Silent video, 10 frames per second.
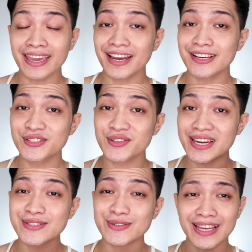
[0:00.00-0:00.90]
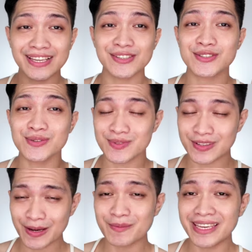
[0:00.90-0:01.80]
I encourage you guys to like, share,
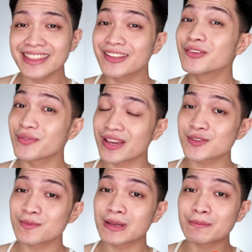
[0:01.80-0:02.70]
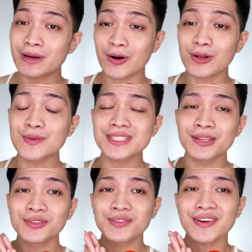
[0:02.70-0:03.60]
subscribe, hit the notification bell para always
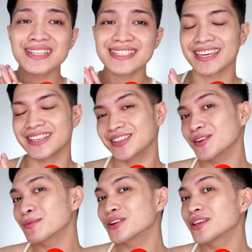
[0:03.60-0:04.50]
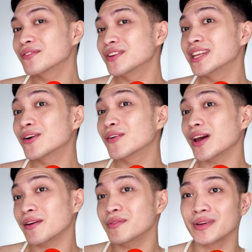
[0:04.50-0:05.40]
get notified sa aking new uploaded video
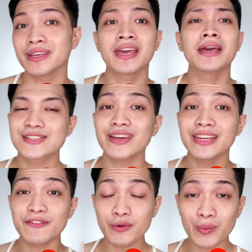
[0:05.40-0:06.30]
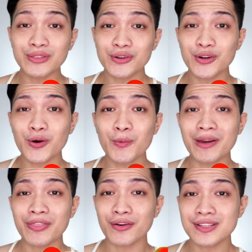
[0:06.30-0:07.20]
every week. And if you want to know
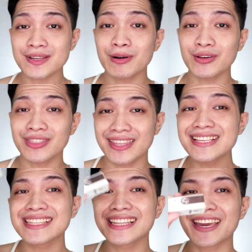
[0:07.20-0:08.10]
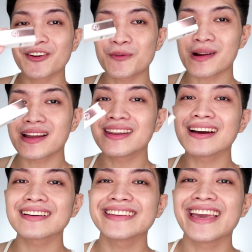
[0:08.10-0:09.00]
my thoughts about this LIGO
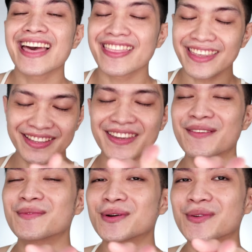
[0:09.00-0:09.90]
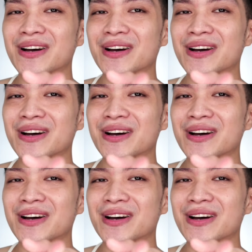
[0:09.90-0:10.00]
product, then keep on